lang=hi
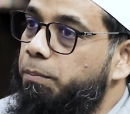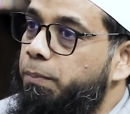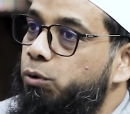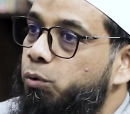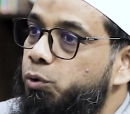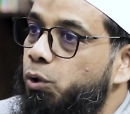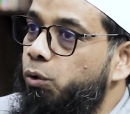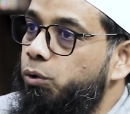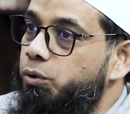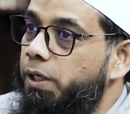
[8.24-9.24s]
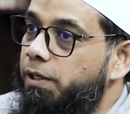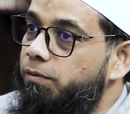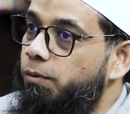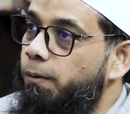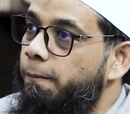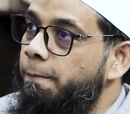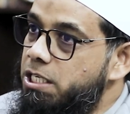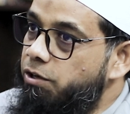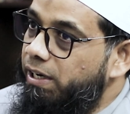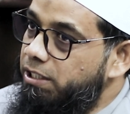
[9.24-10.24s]
तौर पे तो कुछ लोग जो है ना वो
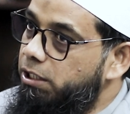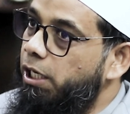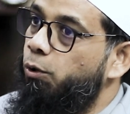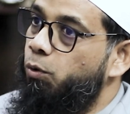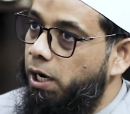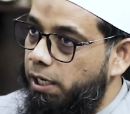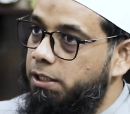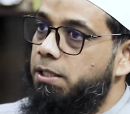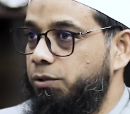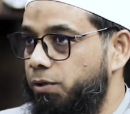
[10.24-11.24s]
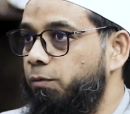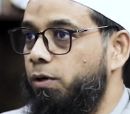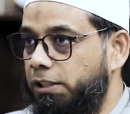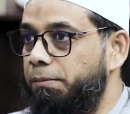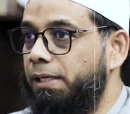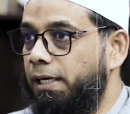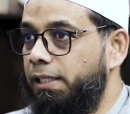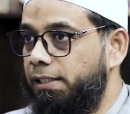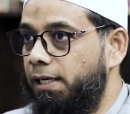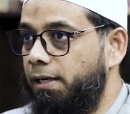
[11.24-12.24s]
इस दवाजी ताल्लुक जो है वो ख़त्म कर लेते